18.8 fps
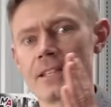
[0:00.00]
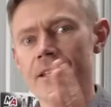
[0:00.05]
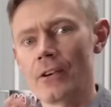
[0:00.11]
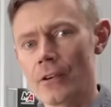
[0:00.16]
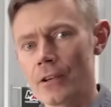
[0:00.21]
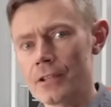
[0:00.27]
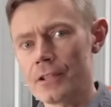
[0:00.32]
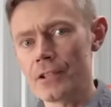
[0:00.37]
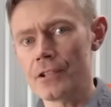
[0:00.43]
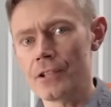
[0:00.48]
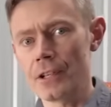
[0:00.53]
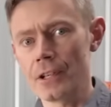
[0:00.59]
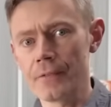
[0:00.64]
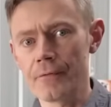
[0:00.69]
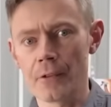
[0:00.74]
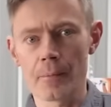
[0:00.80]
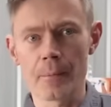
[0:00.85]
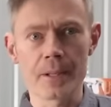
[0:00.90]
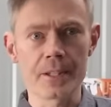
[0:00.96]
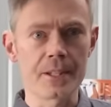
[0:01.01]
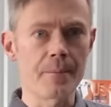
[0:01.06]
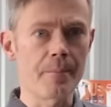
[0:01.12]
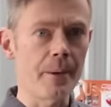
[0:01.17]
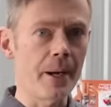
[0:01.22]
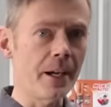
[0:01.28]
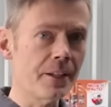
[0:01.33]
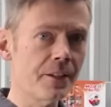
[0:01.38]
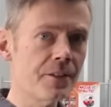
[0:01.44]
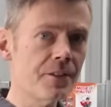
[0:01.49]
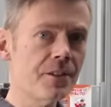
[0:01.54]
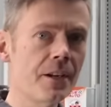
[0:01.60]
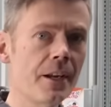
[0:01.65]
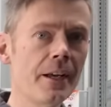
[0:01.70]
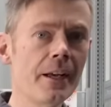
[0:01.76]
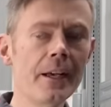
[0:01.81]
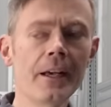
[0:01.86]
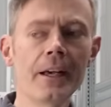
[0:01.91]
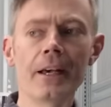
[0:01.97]
teoretyczne, informacje
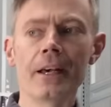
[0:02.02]
praktyczne.